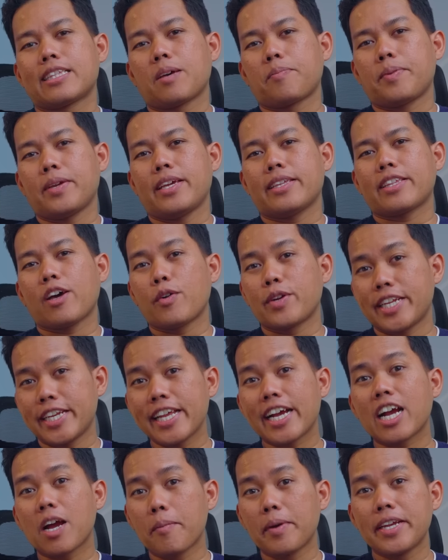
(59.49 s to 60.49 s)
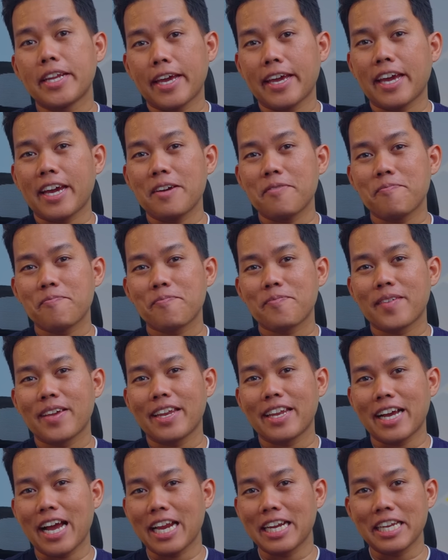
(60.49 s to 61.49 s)
Tapi tahun ini agak beda ya.
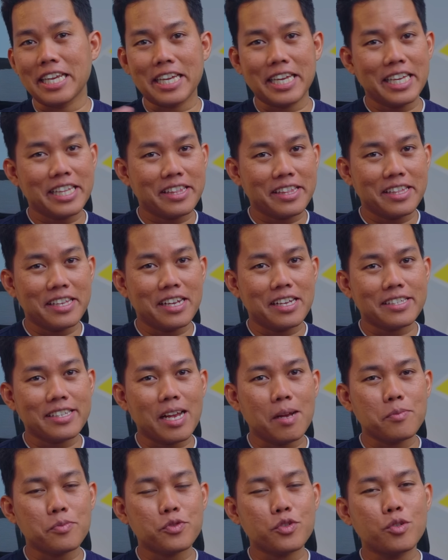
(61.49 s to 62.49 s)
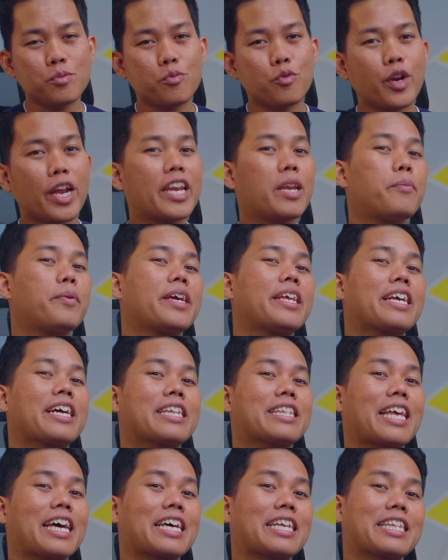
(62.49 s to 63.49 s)
Lengan dikit, Samsung mulai dibikin
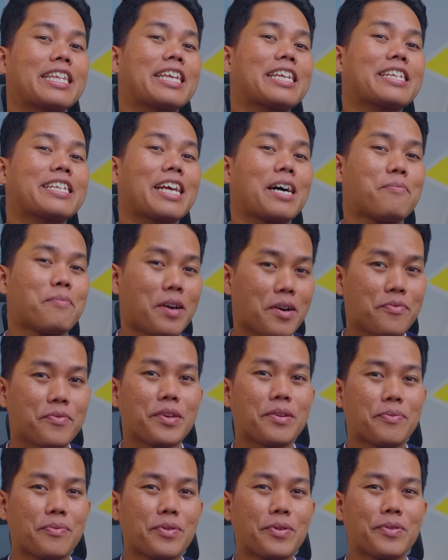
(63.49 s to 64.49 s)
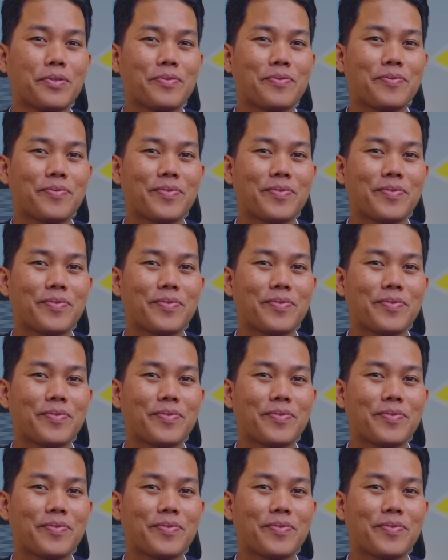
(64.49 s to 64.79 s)
ketar sama Vivo.